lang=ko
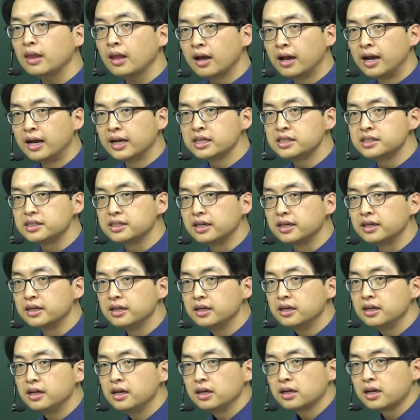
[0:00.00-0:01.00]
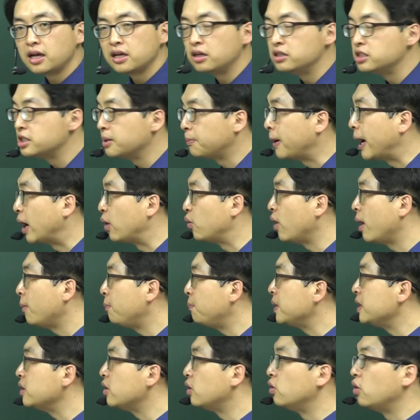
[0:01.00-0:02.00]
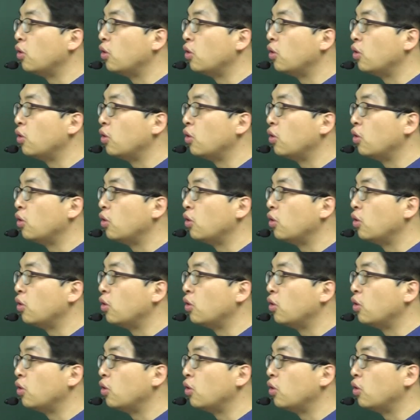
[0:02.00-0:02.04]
알겠지? 그러니까 이건 이제 바로 앞에 있는